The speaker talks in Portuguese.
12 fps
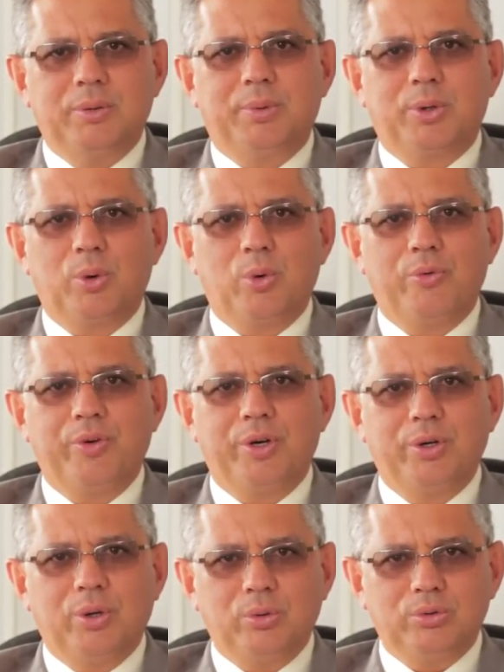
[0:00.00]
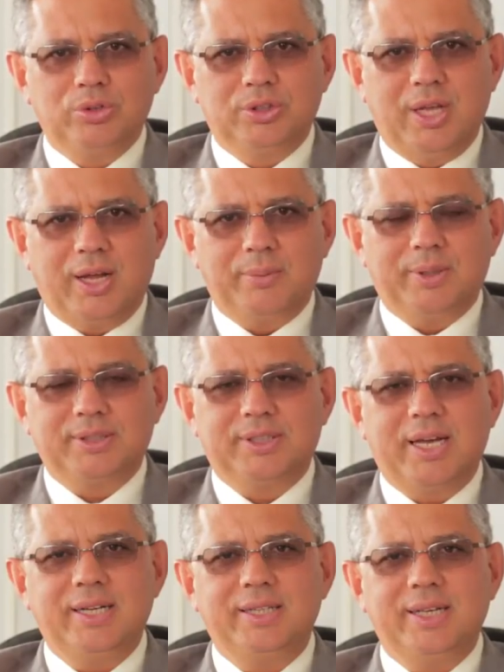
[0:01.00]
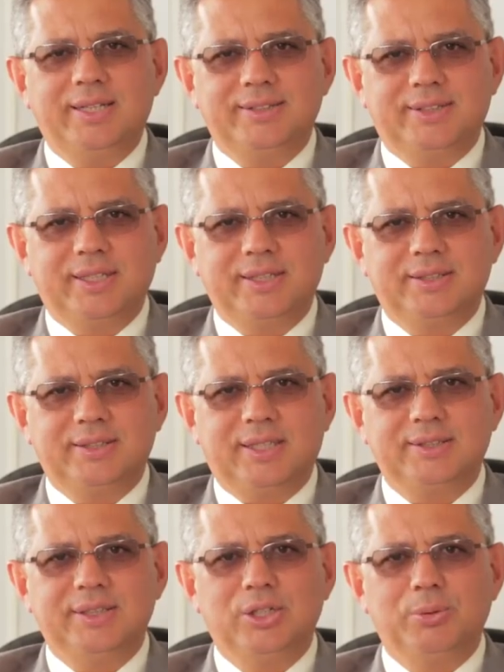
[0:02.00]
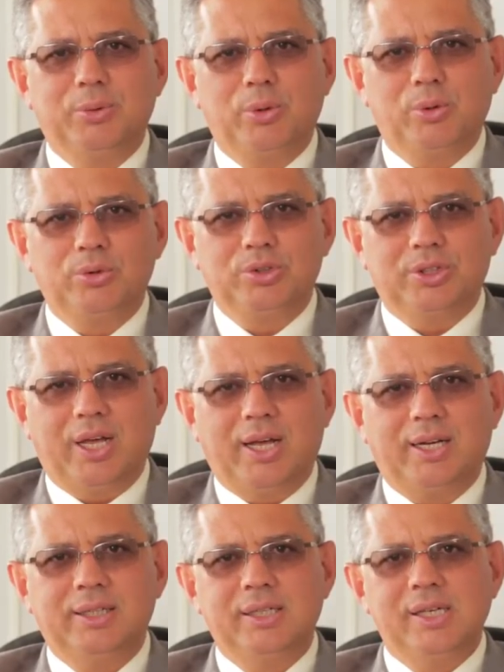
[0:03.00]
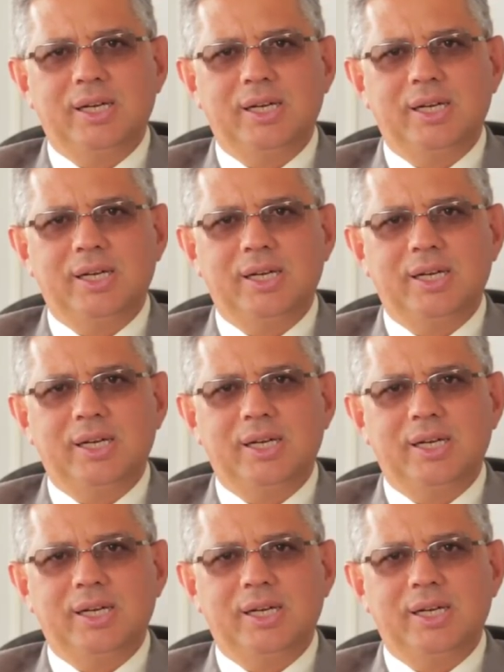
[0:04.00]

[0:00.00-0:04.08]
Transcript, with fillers: porque o governo não considera uma série de receitas, assim como não considera